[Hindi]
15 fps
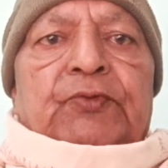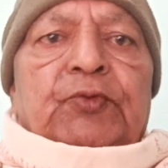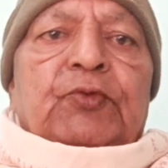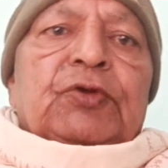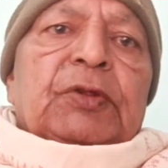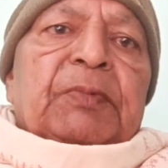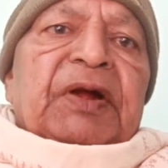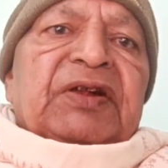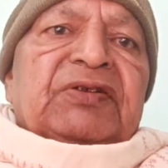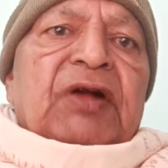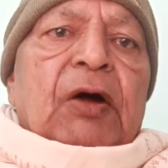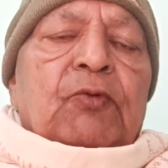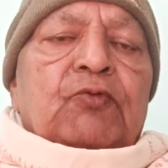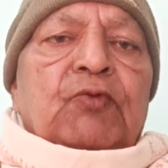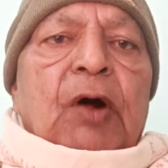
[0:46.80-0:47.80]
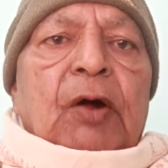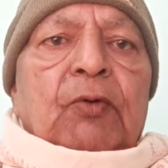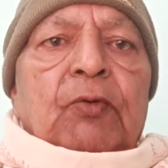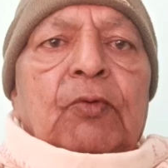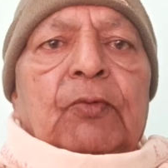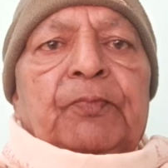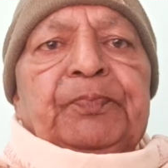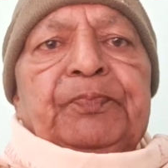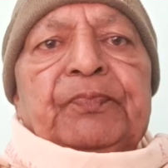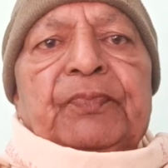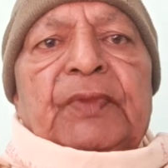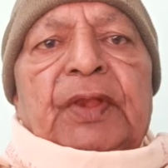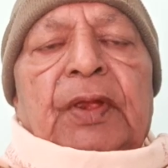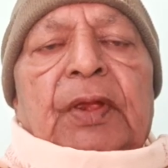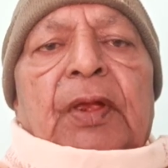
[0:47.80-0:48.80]
शुक्र बैठा हुआ हो
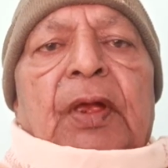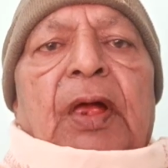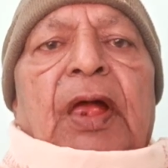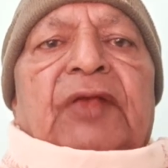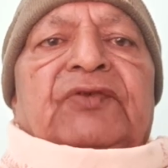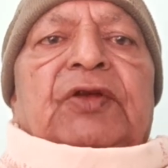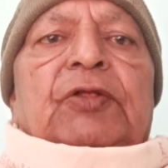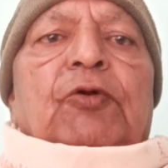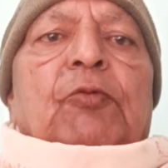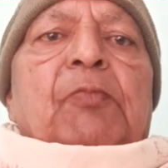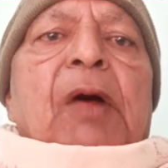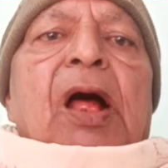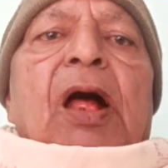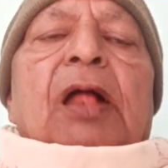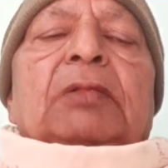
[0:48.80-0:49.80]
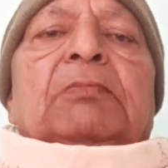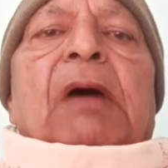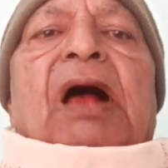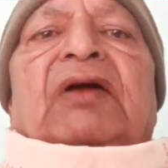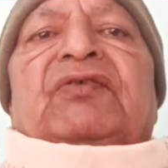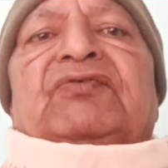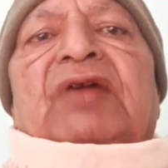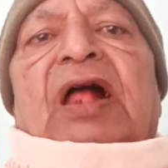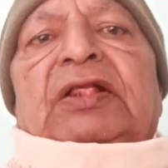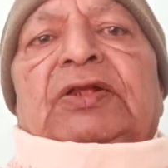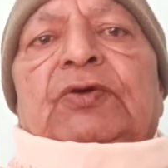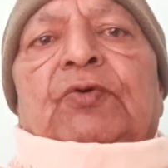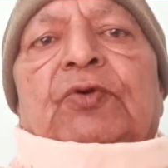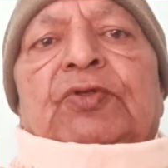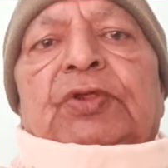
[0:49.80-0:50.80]
ऐसे लोग महान
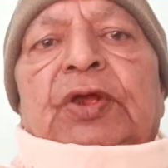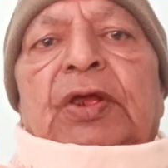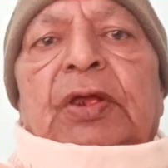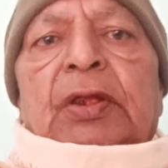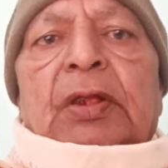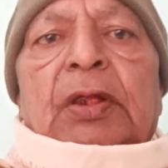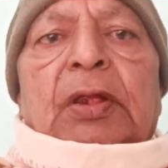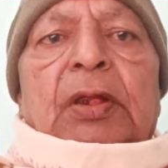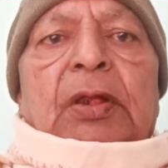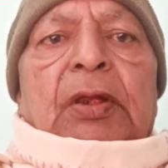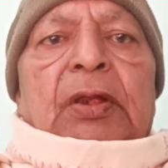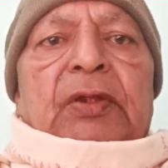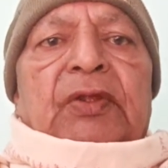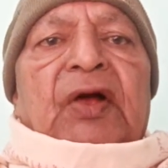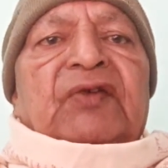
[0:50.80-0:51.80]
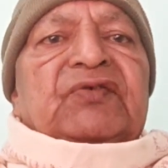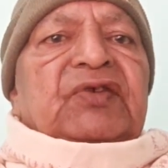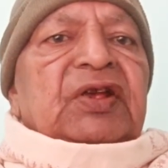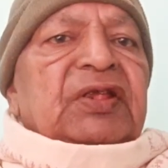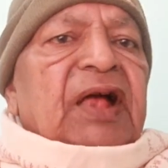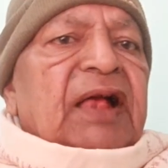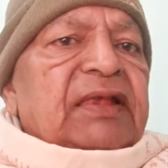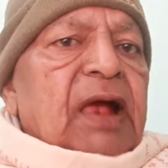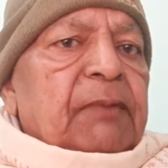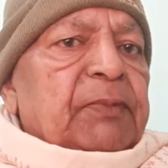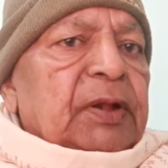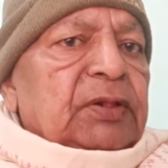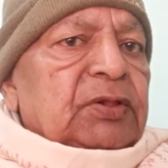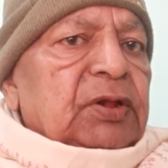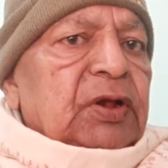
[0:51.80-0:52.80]
भाग्यशाली होते हैं रंग से राजा
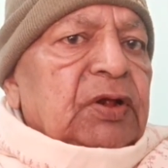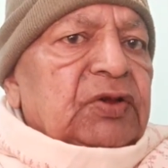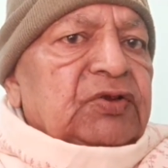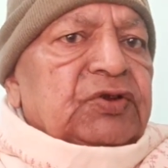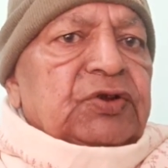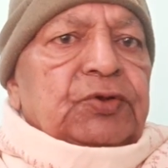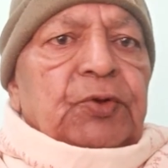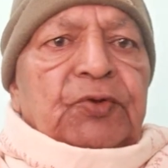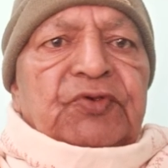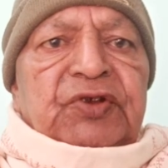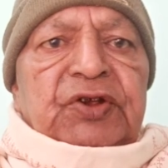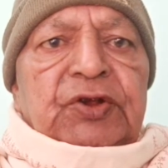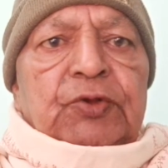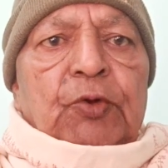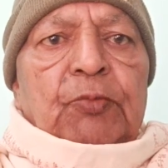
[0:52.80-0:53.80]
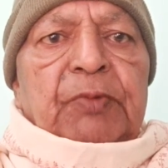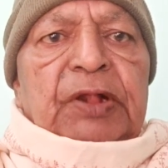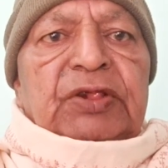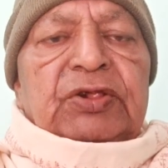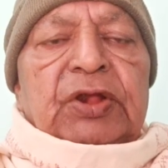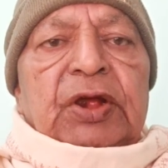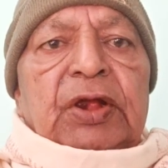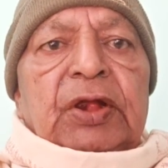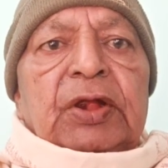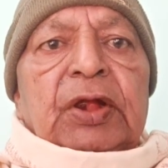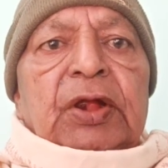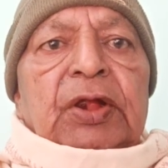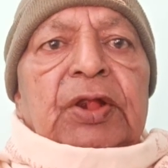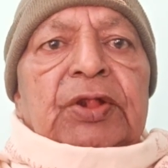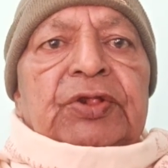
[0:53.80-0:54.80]
बनते हैं जीरो से हीरो बनते हैं
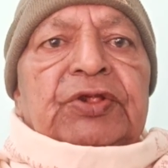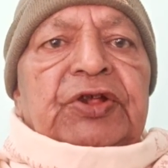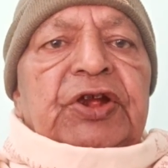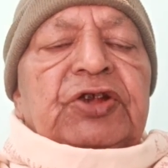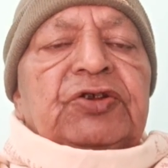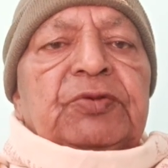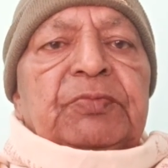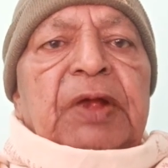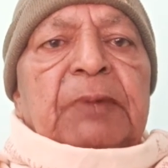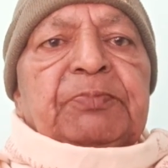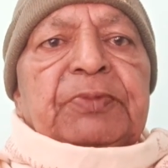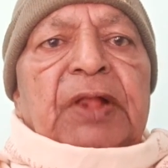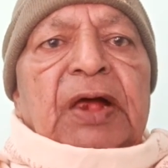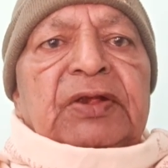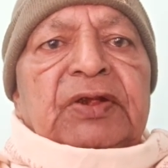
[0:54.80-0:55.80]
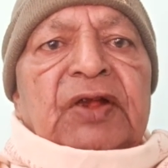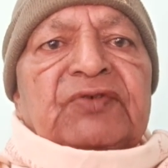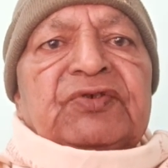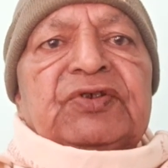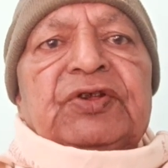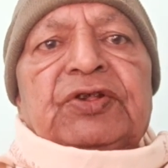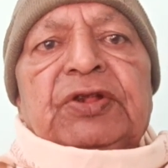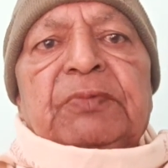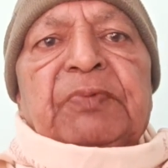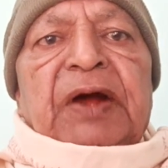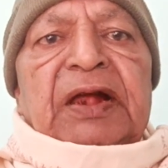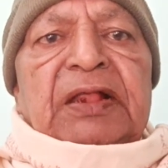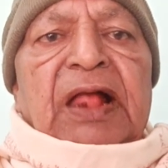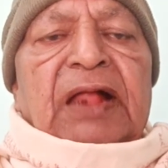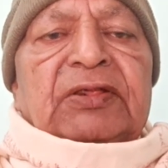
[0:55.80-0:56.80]
देश में अपना यश कृति
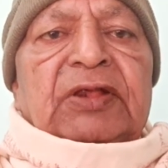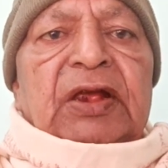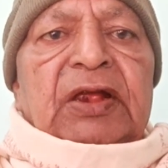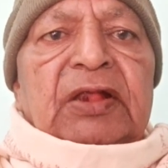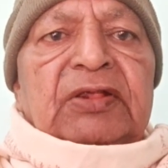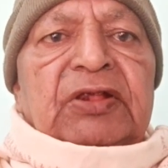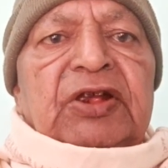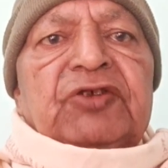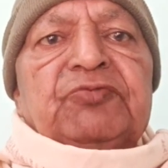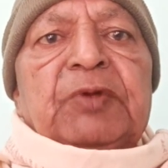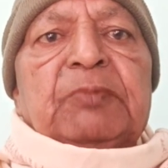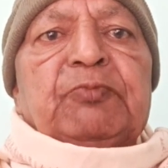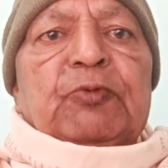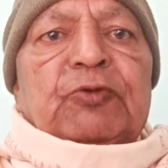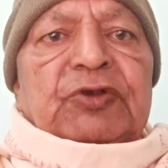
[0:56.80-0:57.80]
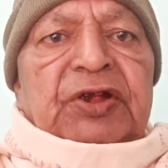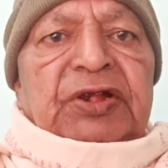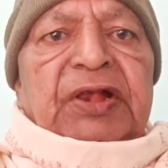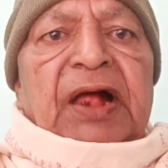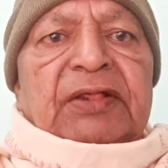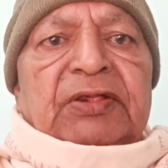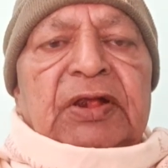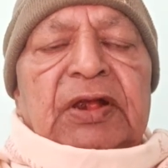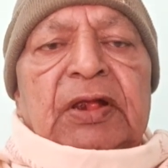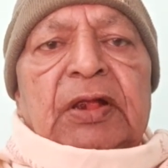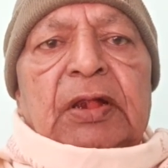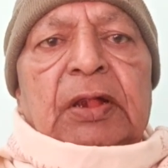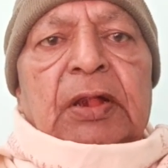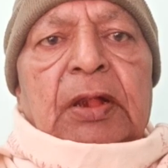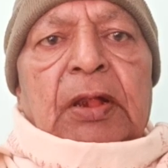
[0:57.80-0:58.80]
फैलाते हैं देश में पूजे जाते हैं